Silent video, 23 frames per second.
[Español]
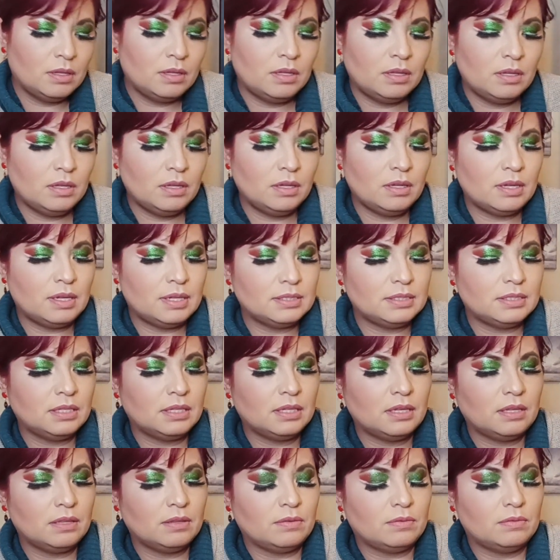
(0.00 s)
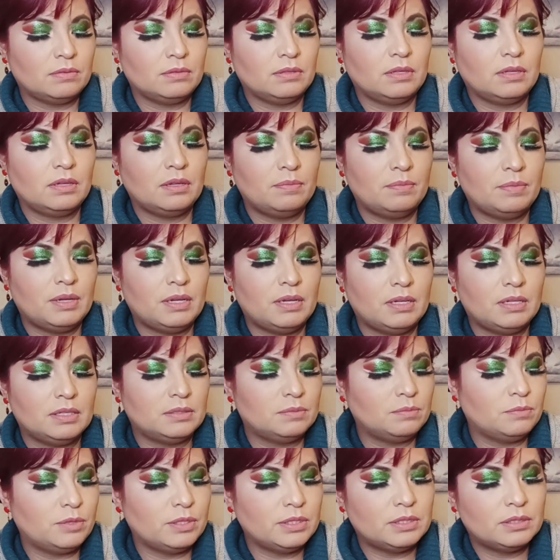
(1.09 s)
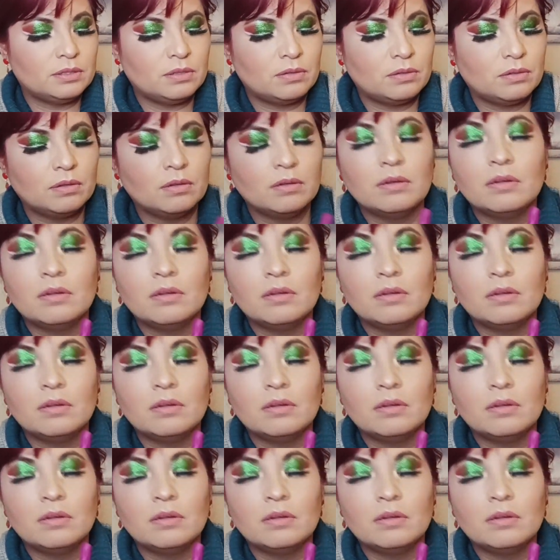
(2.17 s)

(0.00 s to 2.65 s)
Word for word: Y así quedó. Déjenme, les muestro.